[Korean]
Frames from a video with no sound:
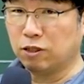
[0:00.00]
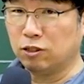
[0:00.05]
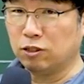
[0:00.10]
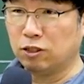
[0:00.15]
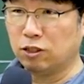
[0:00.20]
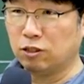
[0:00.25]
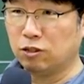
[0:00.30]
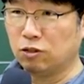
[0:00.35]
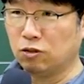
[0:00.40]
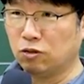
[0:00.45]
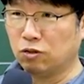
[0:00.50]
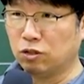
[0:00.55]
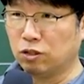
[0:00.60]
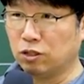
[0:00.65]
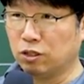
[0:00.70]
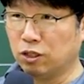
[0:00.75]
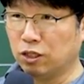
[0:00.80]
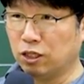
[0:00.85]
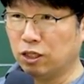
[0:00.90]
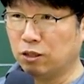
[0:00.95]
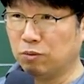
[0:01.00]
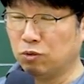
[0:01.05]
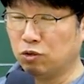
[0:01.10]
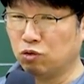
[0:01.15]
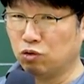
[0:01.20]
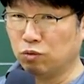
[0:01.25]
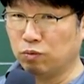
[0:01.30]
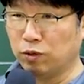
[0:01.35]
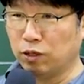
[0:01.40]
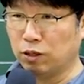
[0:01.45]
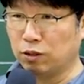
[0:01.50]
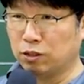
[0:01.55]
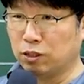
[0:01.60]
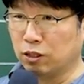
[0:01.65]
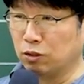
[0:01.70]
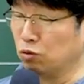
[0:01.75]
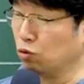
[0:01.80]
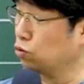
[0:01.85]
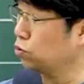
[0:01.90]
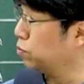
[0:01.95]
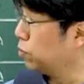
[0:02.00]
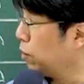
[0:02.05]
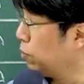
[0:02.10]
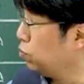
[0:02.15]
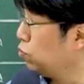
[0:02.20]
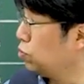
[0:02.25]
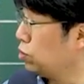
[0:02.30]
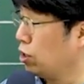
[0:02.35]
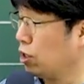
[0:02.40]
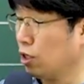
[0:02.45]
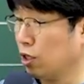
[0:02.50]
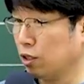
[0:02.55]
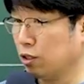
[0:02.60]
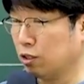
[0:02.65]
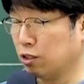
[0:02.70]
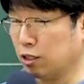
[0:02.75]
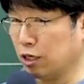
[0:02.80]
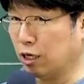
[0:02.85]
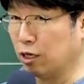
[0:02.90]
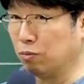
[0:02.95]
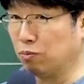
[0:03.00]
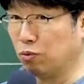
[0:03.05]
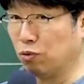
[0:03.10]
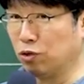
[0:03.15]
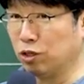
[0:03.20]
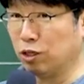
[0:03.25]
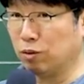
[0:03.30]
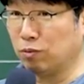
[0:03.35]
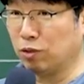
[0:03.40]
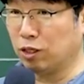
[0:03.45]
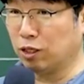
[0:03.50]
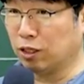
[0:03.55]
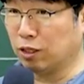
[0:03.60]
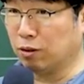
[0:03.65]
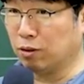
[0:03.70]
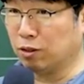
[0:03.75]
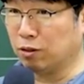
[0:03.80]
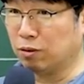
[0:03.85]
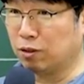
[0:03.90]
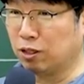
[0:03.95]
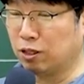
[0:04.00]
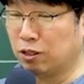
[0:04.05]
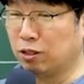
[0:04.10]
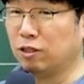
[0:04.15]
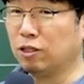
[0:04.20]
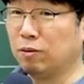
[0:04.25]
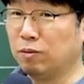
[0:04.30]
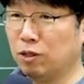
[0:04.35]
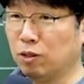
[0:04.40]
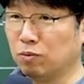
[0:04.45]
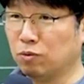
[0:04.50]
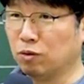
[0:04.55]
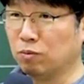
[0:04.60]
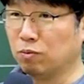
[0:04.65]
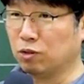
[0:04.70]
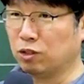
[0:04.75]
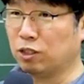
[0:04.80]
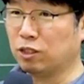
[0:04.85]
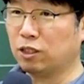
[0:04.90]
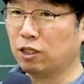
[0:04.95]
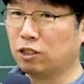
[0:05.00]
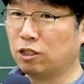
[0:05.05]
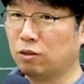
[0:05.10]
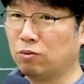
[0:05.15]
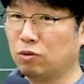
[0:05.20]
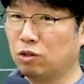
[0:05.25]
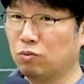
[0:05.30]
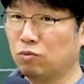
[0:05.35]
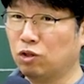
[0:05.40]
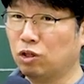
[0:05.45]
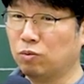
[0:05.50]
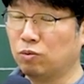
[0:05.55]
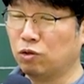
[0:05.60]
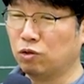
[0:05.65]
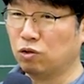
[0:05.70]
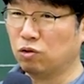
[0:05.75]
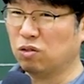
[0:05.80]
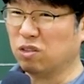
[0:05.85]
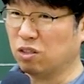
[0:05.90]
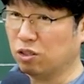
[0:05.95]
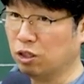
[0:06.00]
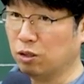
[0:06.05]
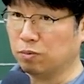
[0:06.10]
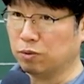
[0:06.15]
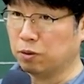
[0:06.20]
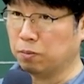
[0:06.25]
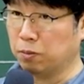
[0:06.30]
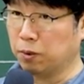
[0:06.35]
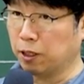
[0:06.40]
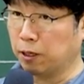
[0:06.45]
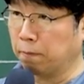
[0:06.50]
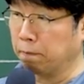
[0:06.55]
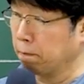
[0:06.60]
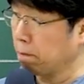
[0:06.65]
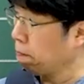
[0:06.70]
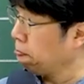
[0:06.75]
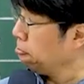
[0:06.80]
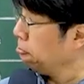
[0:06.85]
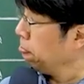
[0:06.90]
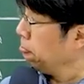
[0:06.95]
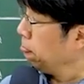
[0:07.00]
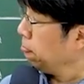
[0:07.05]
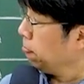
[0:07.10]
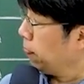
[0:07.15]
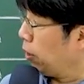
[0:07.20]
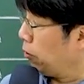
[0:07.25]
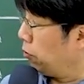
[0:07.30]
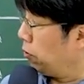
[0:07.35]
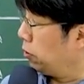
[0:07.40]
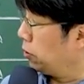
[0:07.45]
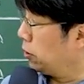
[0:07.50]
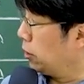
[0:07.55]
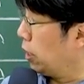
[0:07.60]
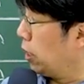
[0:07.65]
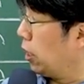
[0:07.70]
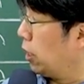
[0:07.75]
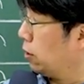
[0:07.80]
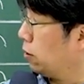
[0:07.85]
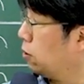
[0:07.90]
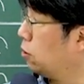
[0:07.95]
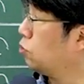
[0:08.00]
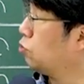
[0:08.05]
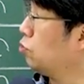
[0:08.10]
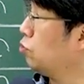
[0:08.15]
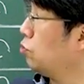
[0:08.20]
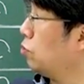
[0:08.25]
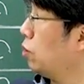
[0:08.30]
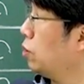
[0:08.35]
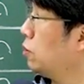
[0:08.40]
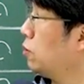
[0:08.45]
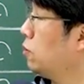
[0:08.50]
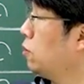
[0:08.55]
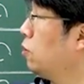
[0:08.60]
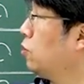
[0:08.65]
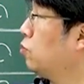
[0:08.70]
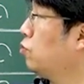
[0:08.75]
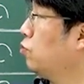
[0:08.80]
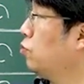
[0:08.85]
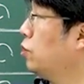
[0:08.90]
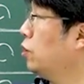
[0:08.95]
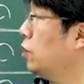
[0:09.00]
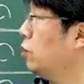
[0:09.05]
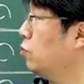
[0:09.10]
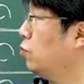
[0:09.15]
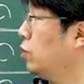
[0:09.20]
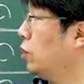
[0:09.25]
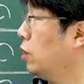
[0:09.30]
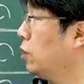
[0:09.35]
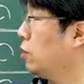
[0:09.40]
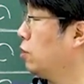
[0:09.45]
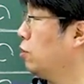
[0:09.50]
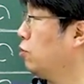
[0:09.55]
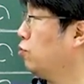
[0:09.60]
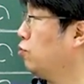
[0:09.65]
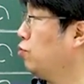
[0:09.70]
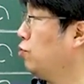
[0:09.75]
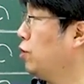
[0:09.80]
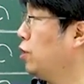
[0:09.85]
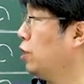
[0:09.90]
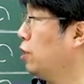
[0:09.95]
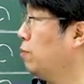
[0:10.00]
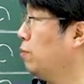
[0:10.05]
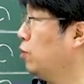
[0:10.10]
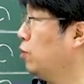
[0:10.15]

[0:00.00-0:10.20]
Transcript: 현실적으로 거의 뭐 주변에 차, 요즘 3륜차가 잘 보기 힘드니까 큰 의미는 없죠. 뭐 실제 시험 문제 물어보는 경우 거의 없습니다. 됐고 자 특수죠. 특수는 우리가 특수니까